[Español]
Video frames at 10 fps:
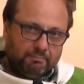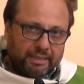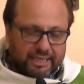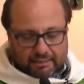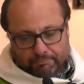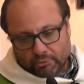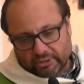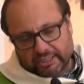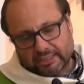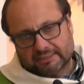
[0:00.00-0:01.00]
para
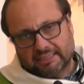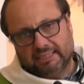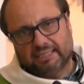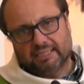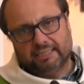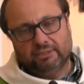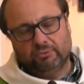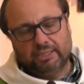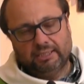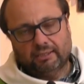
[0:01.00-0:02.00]
poder saldar la
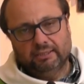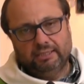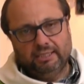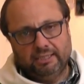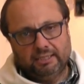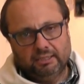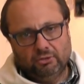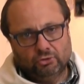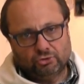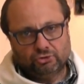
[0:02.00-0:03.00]
deuda de
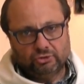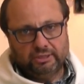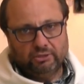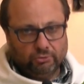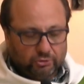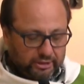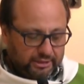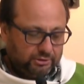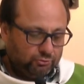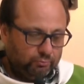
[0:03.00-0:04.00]
los
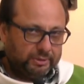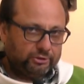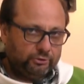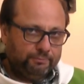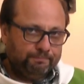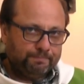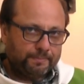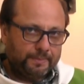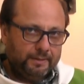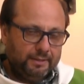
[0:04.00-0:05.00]
deudores de su patrón.
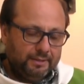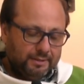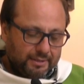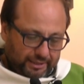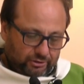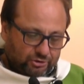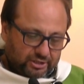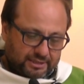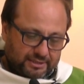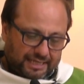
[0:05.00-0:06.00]

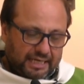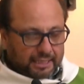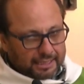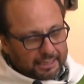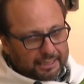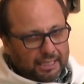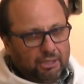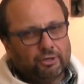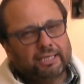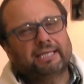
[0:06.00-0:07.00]
Entonces, ¿qué,
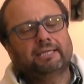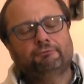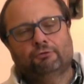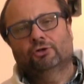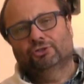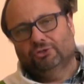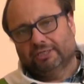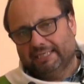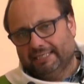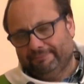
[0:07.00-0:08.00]
es lo que está de fondo
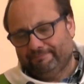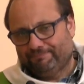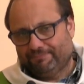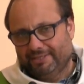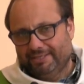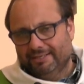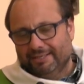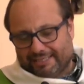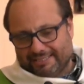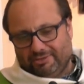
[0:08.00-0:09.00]
acá?
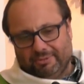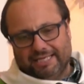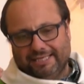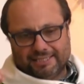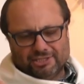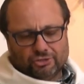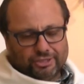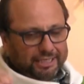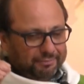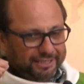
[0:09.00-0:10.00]
Que si bien la intención
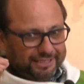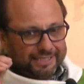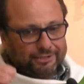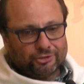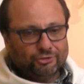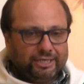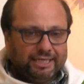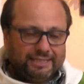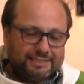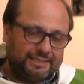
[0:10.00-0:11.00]
del administrador no
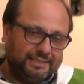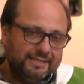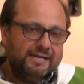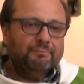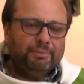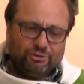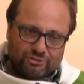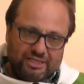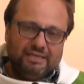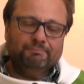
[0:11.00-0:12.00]
era esa, pero
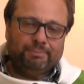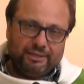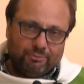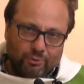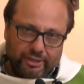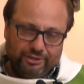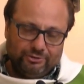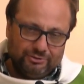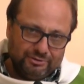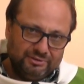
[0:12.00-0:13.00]
siempre es
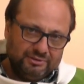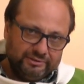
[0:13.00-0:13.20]
bueno